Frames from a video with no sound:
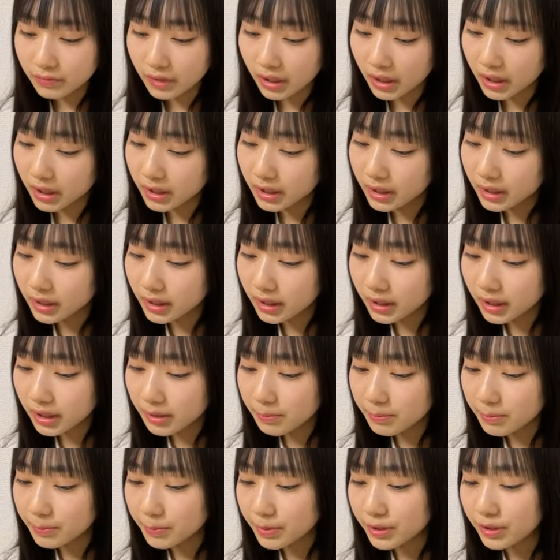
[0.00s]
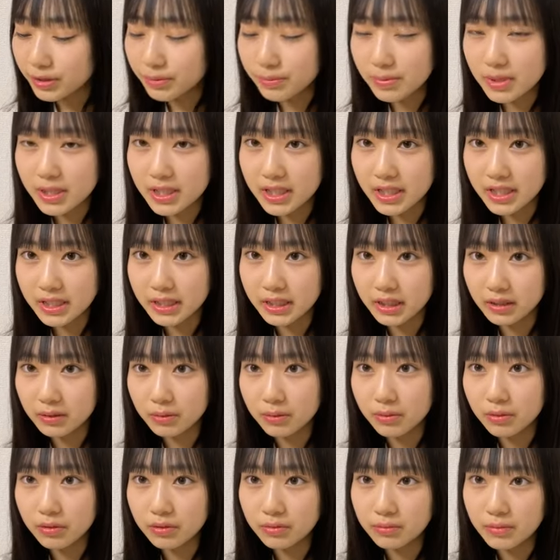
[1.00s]
なかなかレミも人見知りな
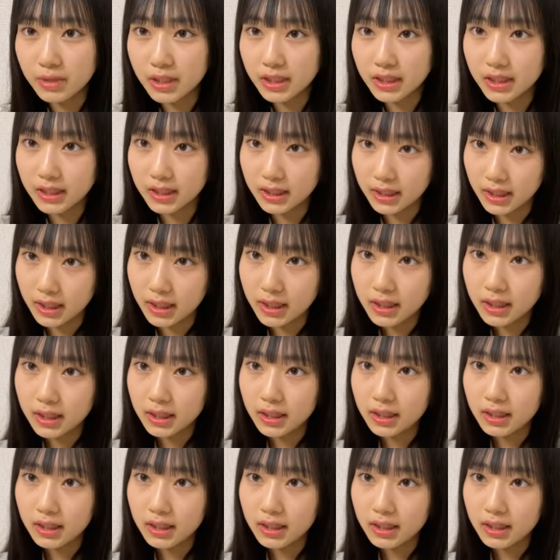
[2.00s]
ところもあって